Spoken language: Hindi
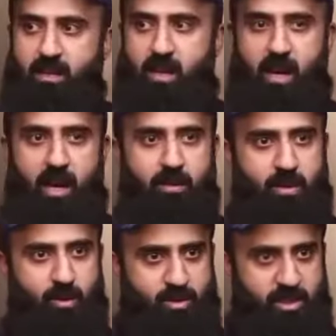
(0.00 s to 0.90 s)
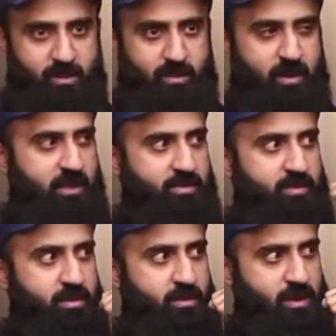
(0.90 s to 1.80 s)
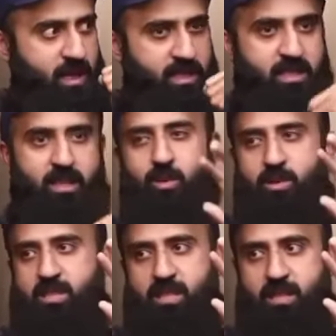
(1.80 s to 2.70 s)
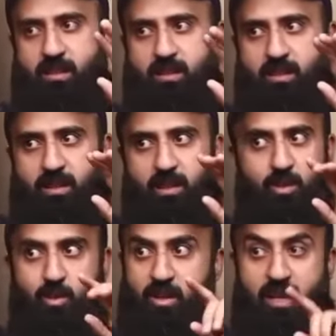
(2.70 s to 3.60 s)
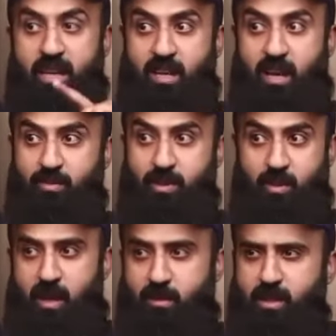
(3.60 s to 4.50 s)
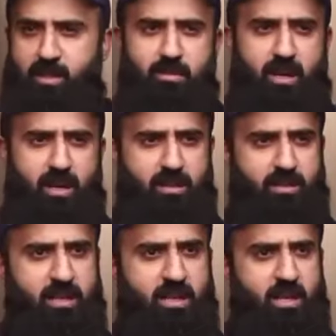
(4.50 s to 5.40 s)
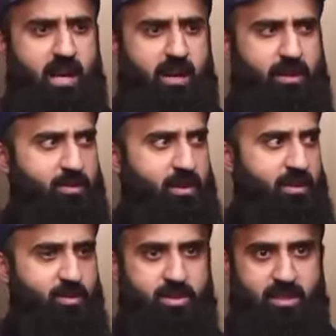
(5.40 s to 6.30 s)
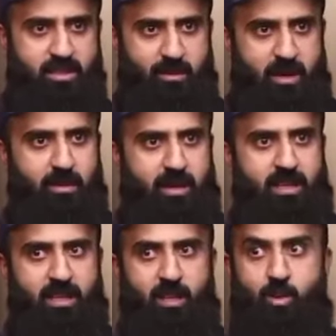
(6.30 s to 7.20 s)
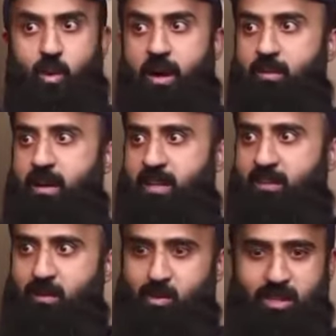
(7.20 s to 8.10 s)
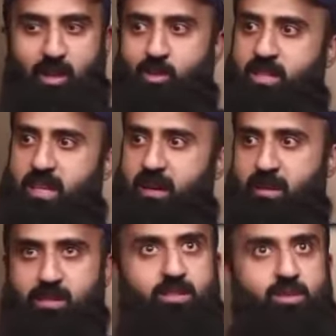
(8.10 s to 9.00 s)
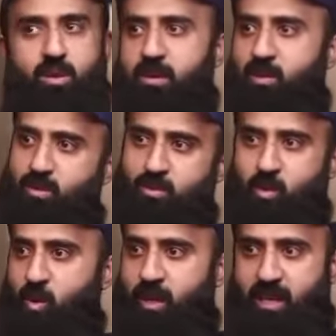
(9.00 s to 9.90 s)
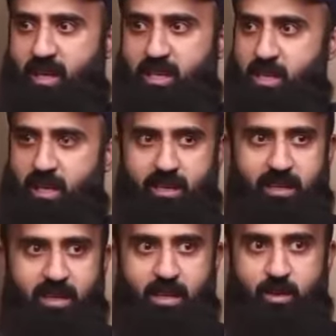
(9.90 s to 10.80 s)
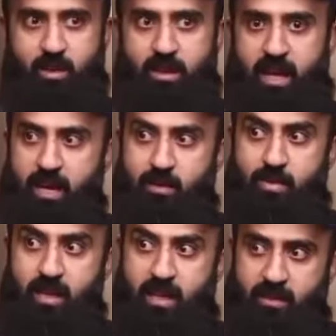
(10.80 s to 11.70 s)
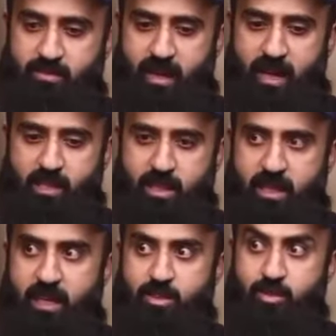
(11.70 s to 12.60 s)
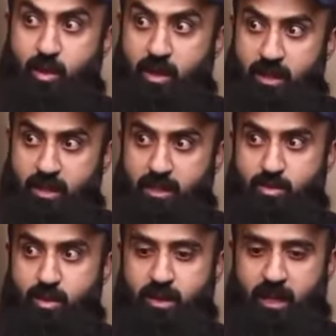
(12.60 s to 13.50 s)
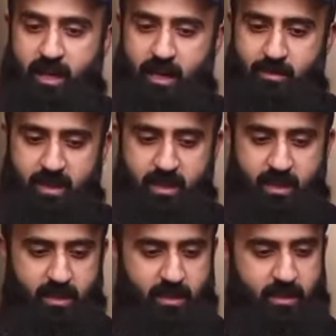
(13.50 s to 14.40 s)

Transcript: ना आपका उस चीज पे बिलीफ तगड़े से रगड़ होता जाता है यू डोंट रियलाइज आफ्टर वेल आपका ईमान आपका बिलीफ जिस तरह से अभी आप बात कर रहे थे ना हम्म। दुआ मांगते हो आपको यकीन हो जाता है यार मैं जिससे दुआ मांग रहा हूँ कबूल होकर रहेगी इंशाल्लाह तो दैट बिलीव एक्चुअली गेट स्ट्रॉगर एंड स्ट्रॉगर अगर आप ये